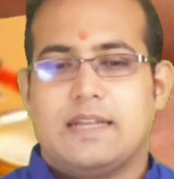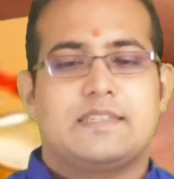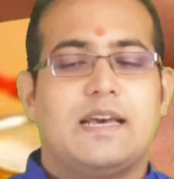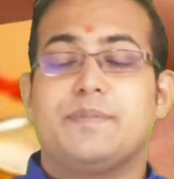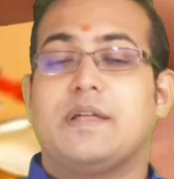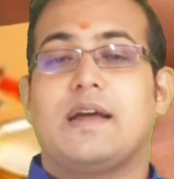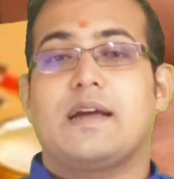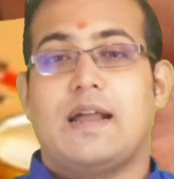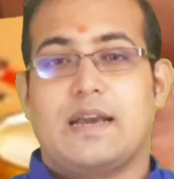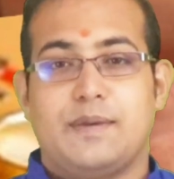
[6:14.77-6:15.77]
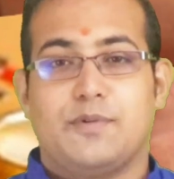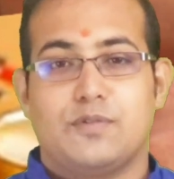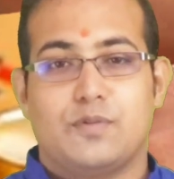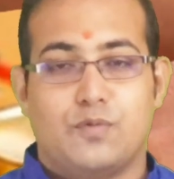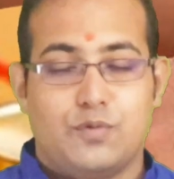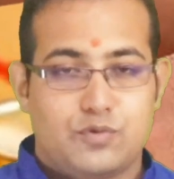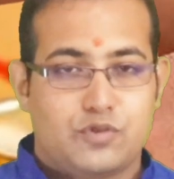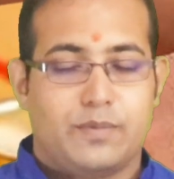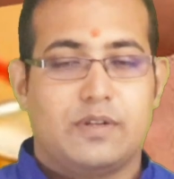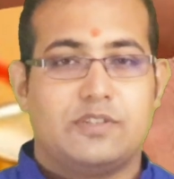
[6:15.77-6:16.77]
আজকে আপনারা রাখি বন্ধন
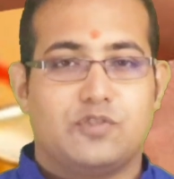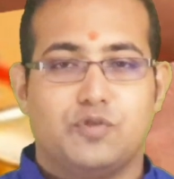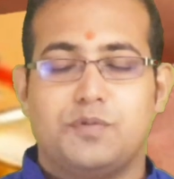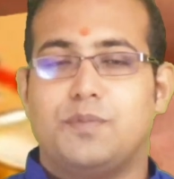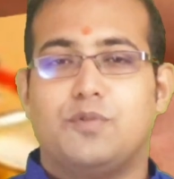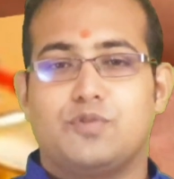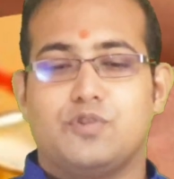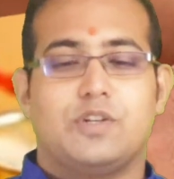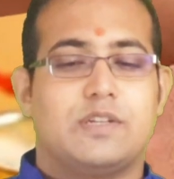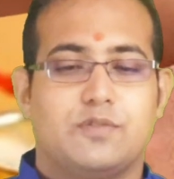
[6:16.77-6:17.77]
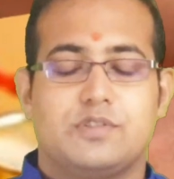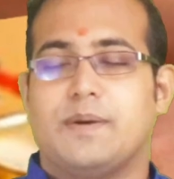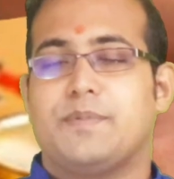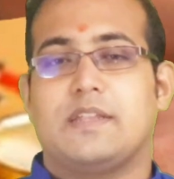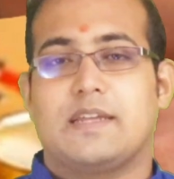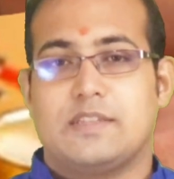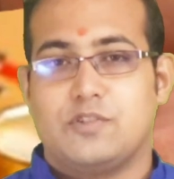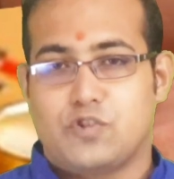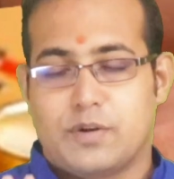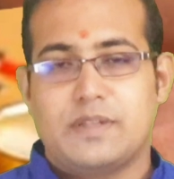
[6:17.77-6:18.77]
উৎসবের যে শুভ মুহূর্ত সেটা হচ্ছে আপনাদের
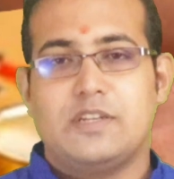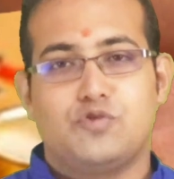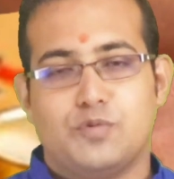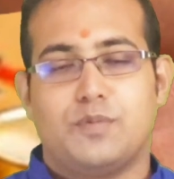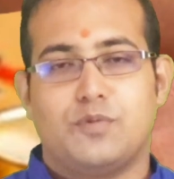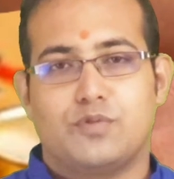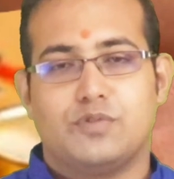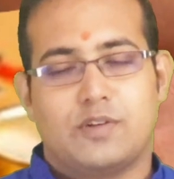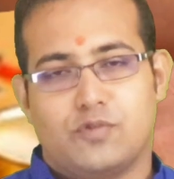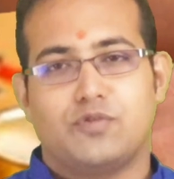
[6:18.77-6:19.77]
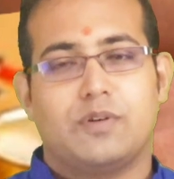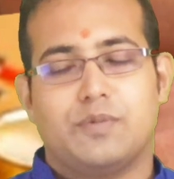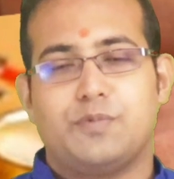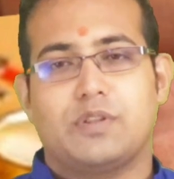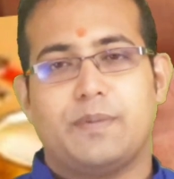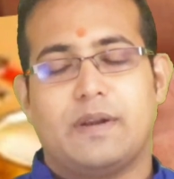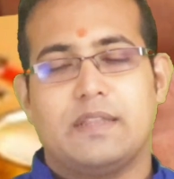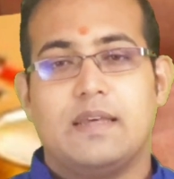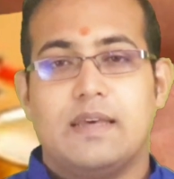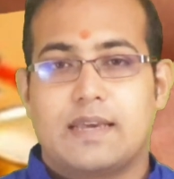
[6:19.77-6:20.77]
ক্ষেত্রে সর্বাধিক শুভ মুহূর্ত যে কোনো সময় তো পড়তে পারেন